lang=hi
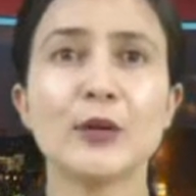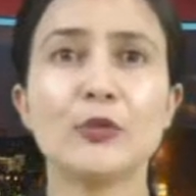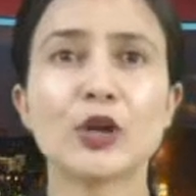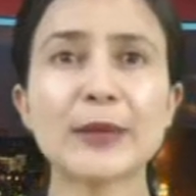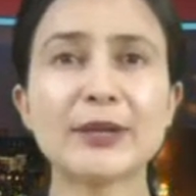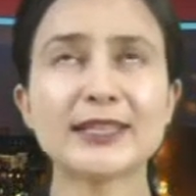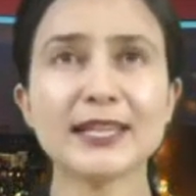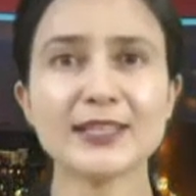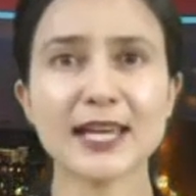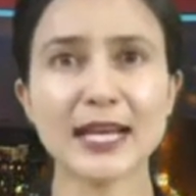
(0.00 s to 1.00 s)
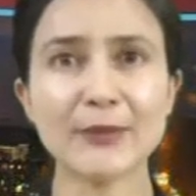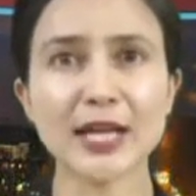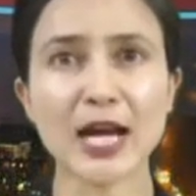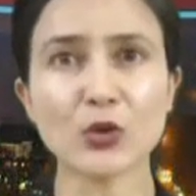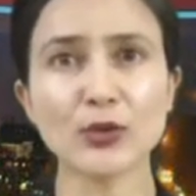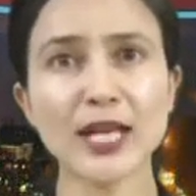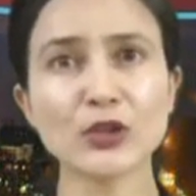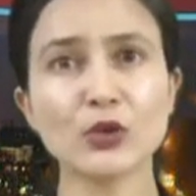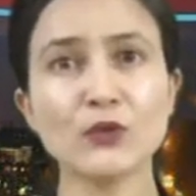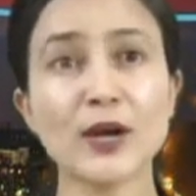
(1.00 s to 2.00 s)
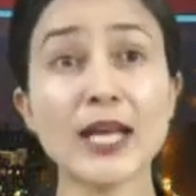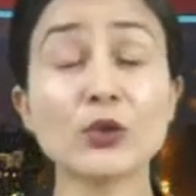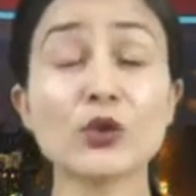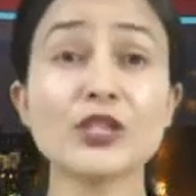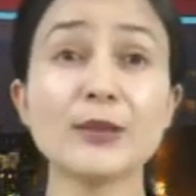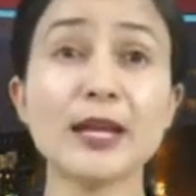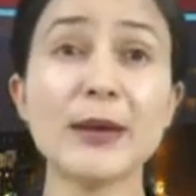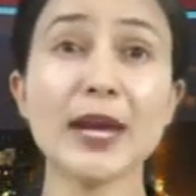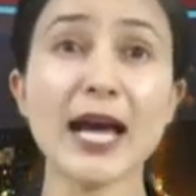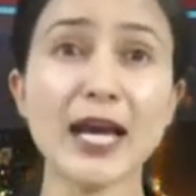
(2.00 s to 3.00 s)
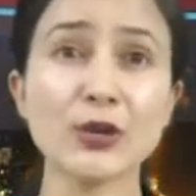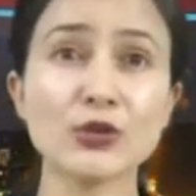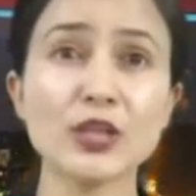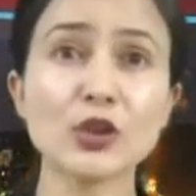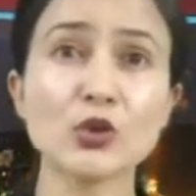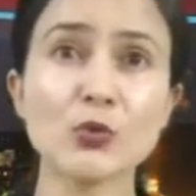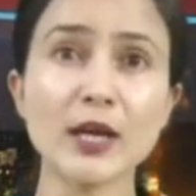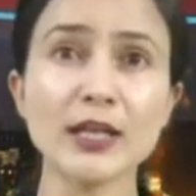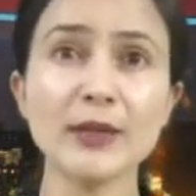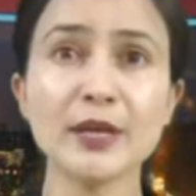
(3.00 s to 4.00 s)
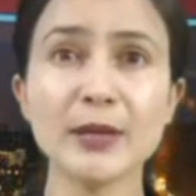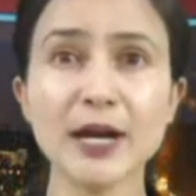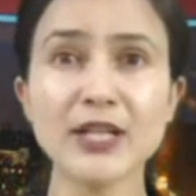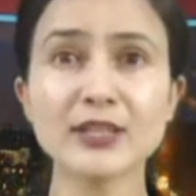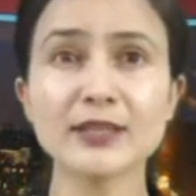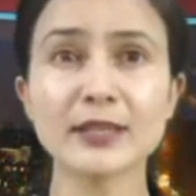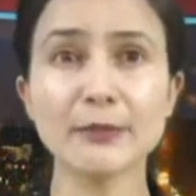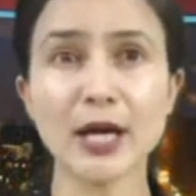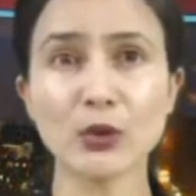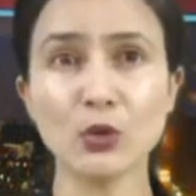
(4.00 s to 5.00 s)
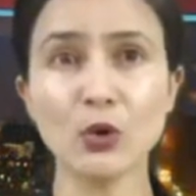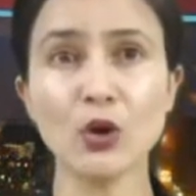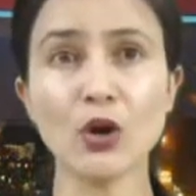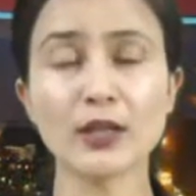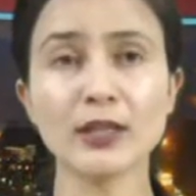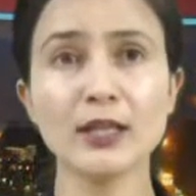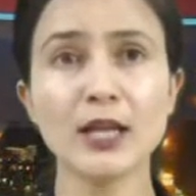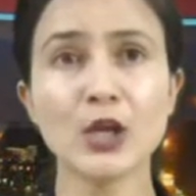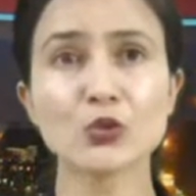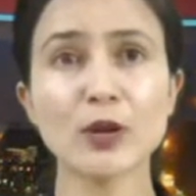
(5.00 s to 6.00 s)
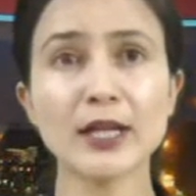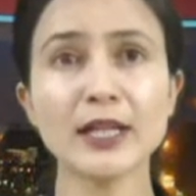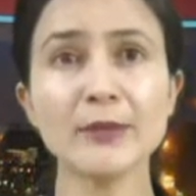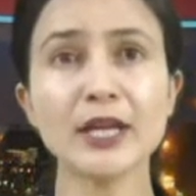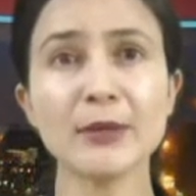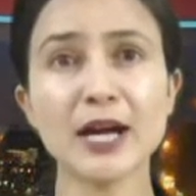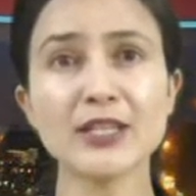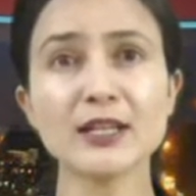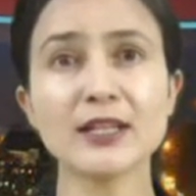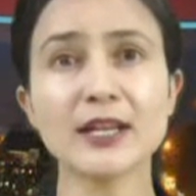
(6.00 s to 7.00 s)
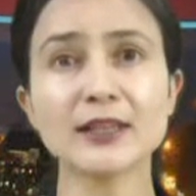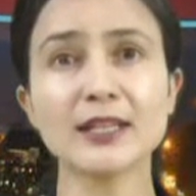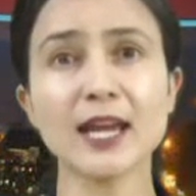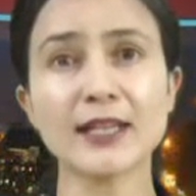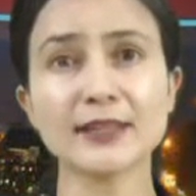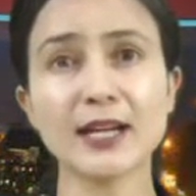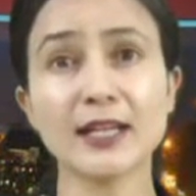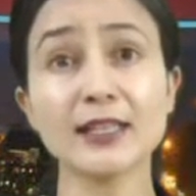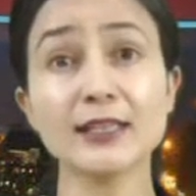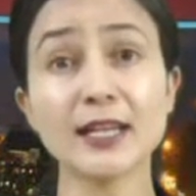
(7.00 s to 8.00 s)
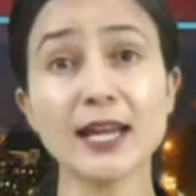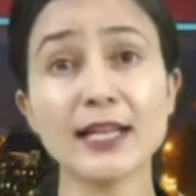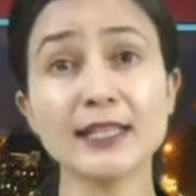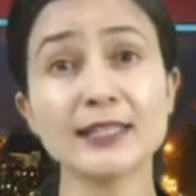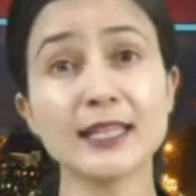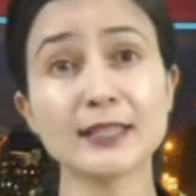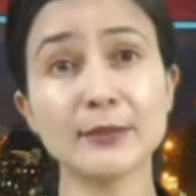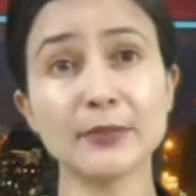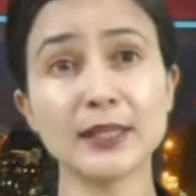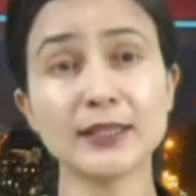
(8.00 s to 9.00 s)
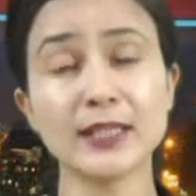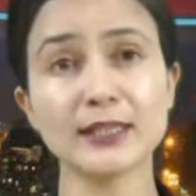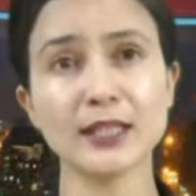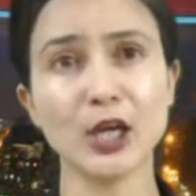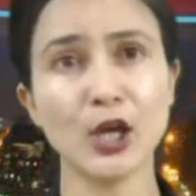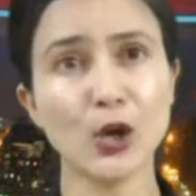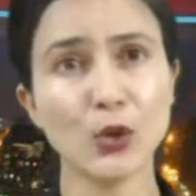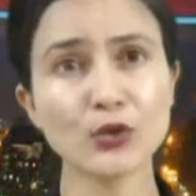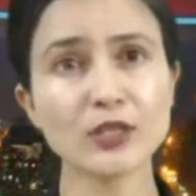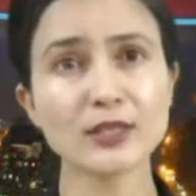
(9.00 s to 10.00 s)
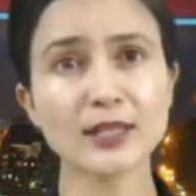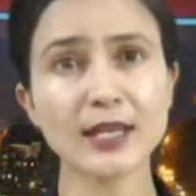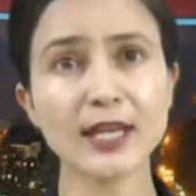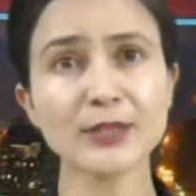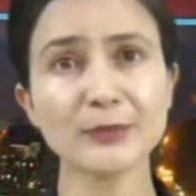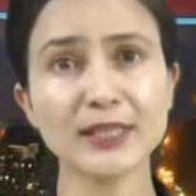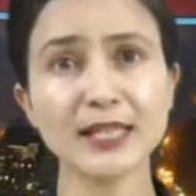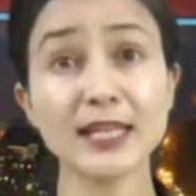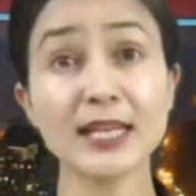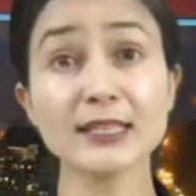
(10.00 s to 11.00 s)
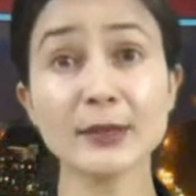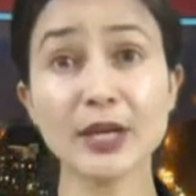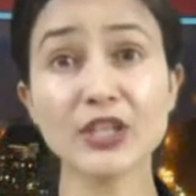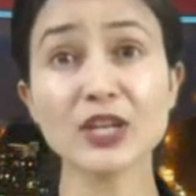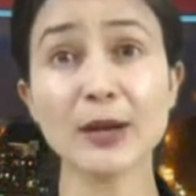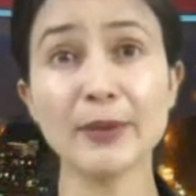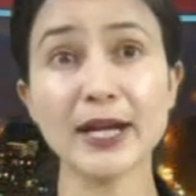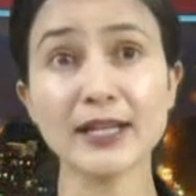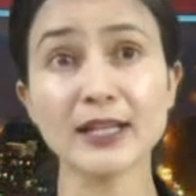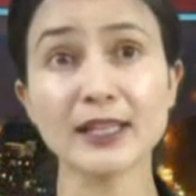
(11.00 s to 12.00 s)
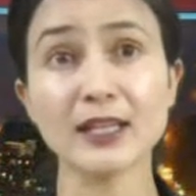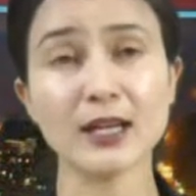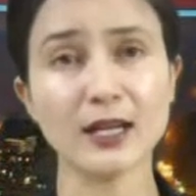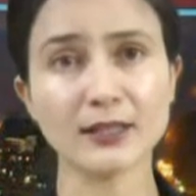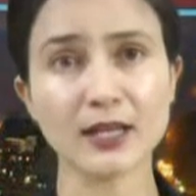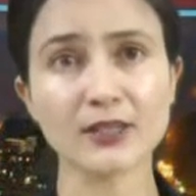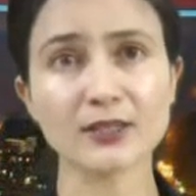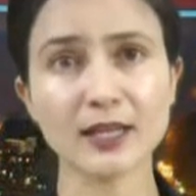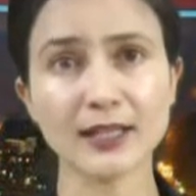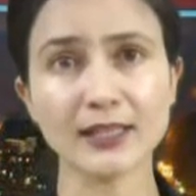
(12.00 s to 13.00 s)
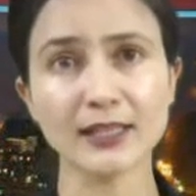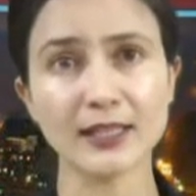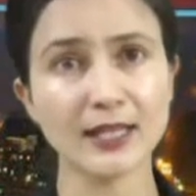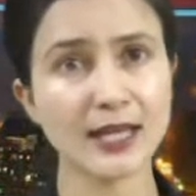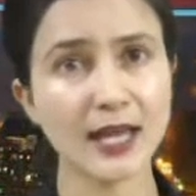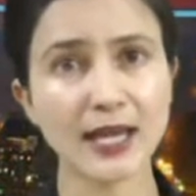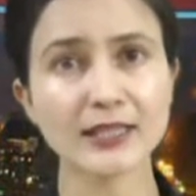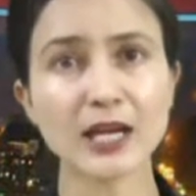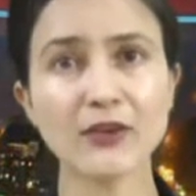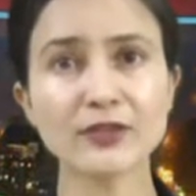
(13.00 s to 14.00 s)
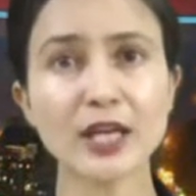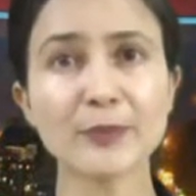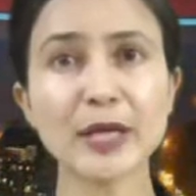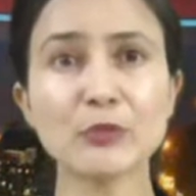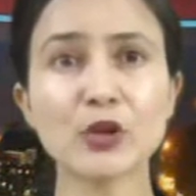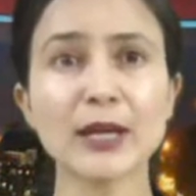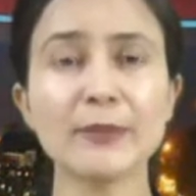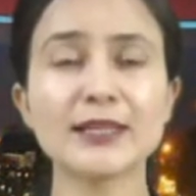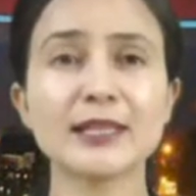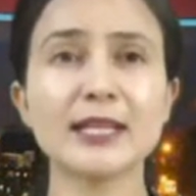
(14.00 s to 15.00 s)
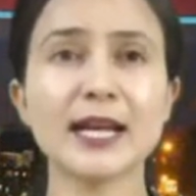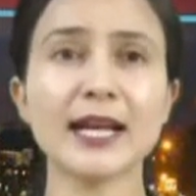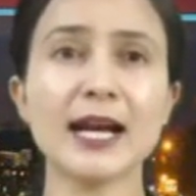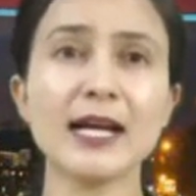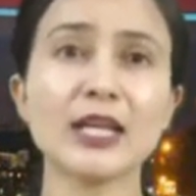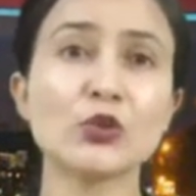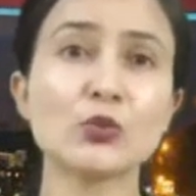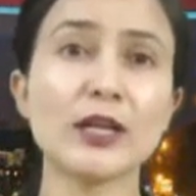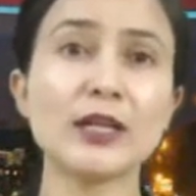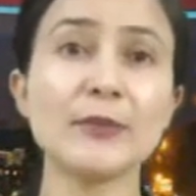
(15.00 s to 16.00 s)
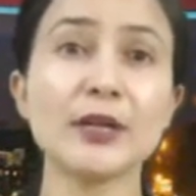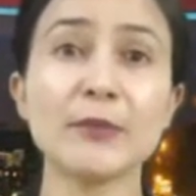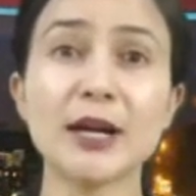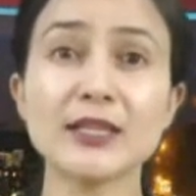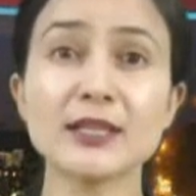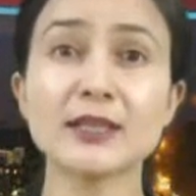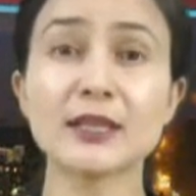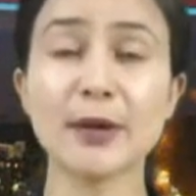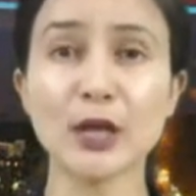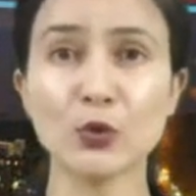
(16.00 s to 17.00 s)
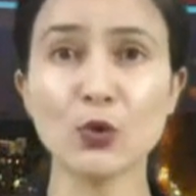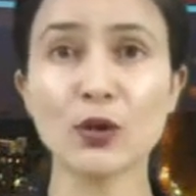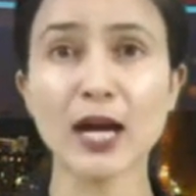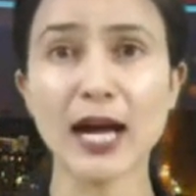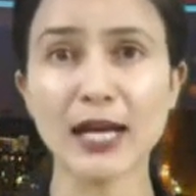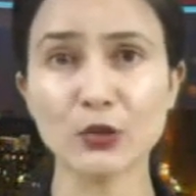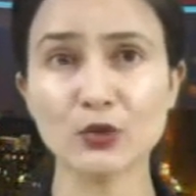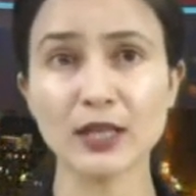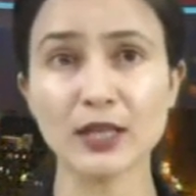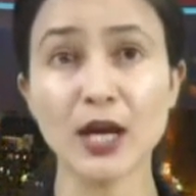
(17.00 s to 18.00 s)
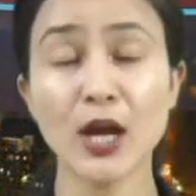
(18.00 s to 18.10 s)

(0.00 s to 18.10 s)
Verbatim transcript: मुख्यमंत्री जयराम ठाकुर ने सोमवार को शिमला में आयोजित स्वर्णिम हिमाचल समारोह और स्वर्णिम हिमाचल रथ यात्रा की तैयारी से संबंधित उच्च स्तरीय समिति की समीक्षा बैठक की अध्यक्षता की इस अवसर पर मुख्यमंत्री ने कहा कि स्वर्णिम हिमाचल समारोह का आयोजन